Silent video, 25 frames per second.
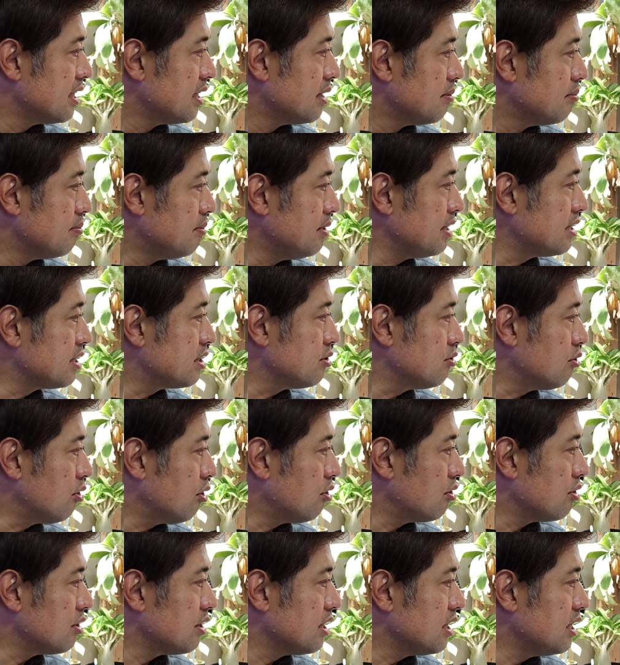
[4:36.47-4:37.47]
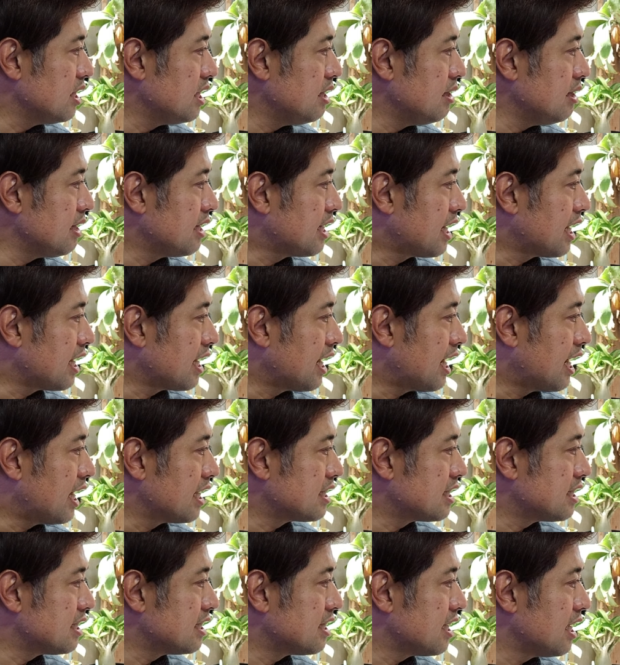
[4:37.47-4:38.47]
水を2から
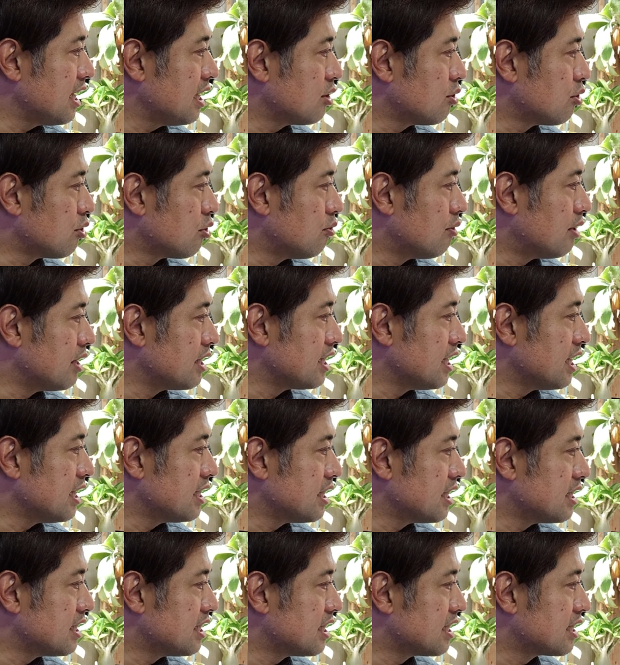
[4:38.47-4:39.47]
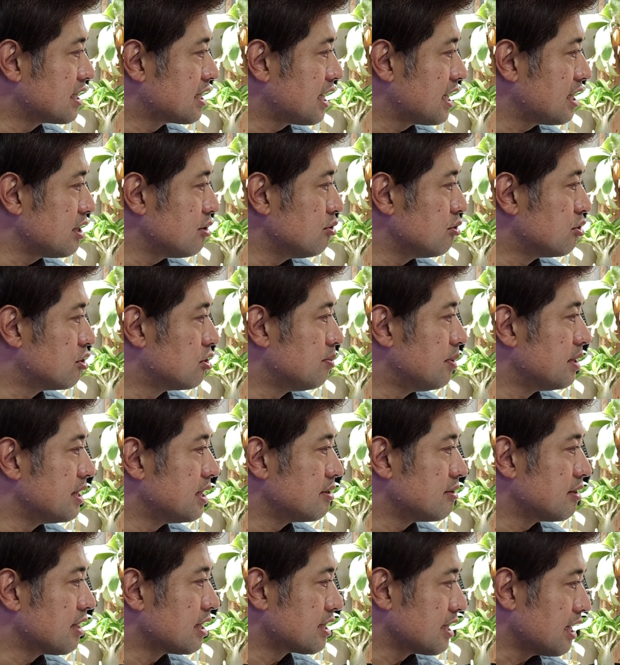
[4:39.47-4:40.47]
8程度の割合でしっかり薄め
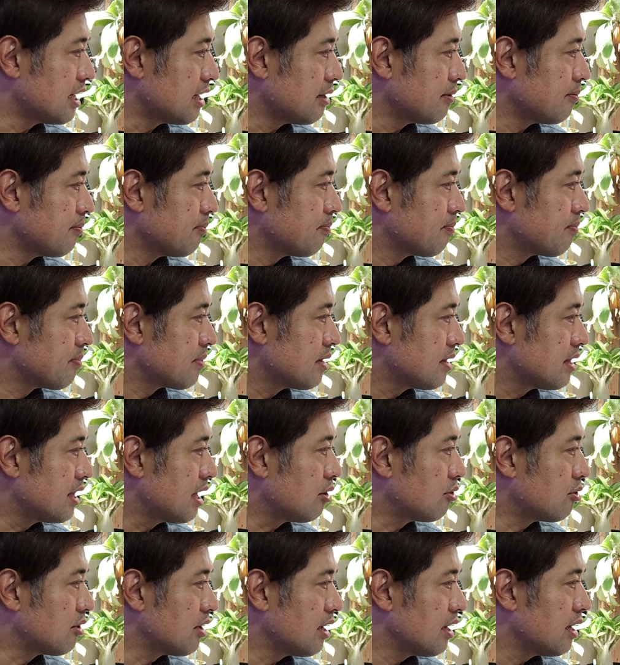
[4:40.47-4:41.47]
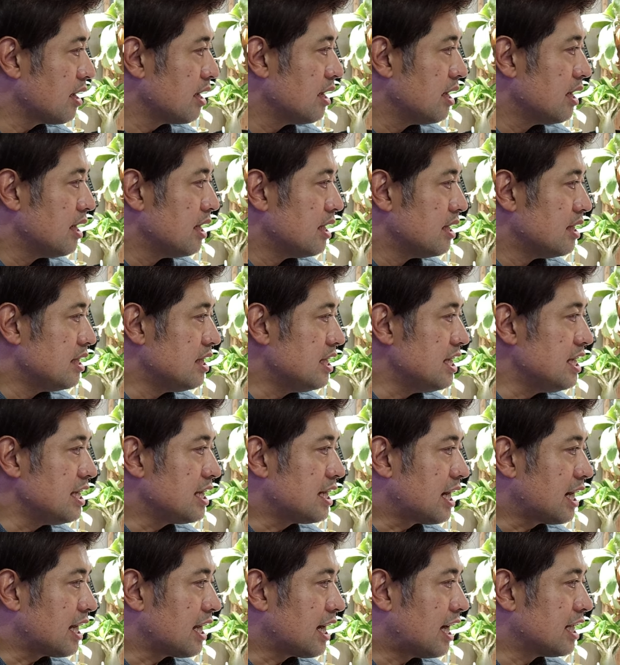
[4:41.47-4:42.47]
てください。なので、2
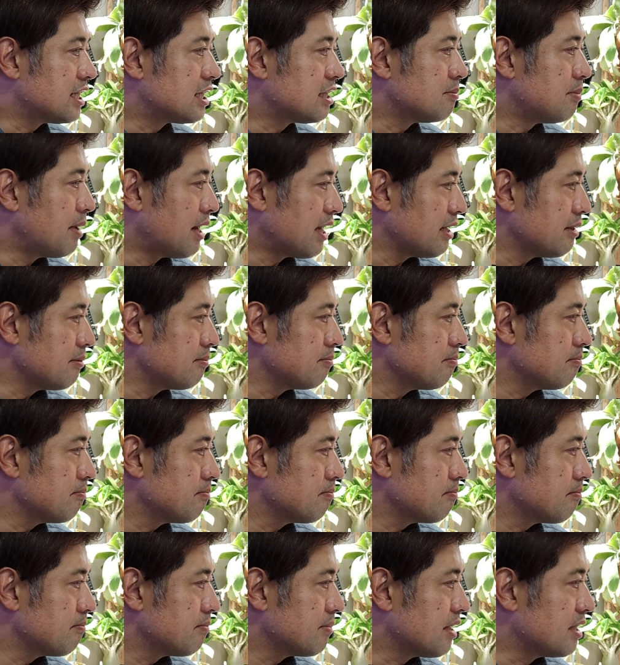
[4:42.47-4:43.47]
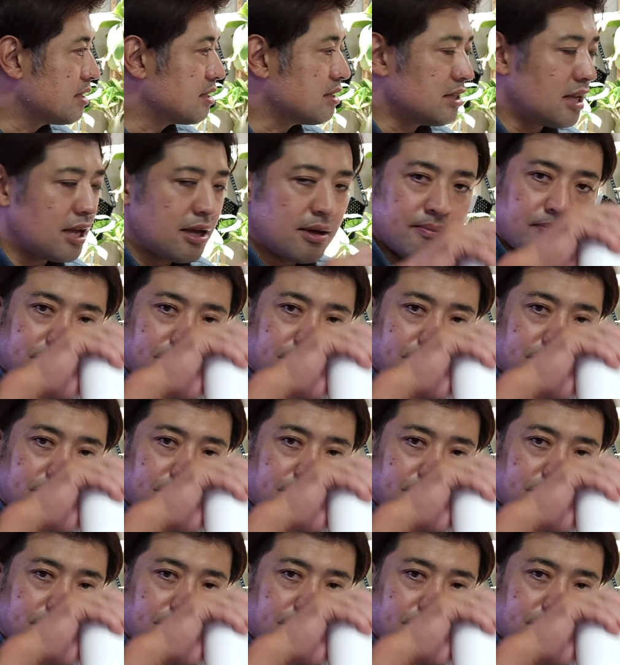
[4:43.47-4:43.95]
から8倍ですね。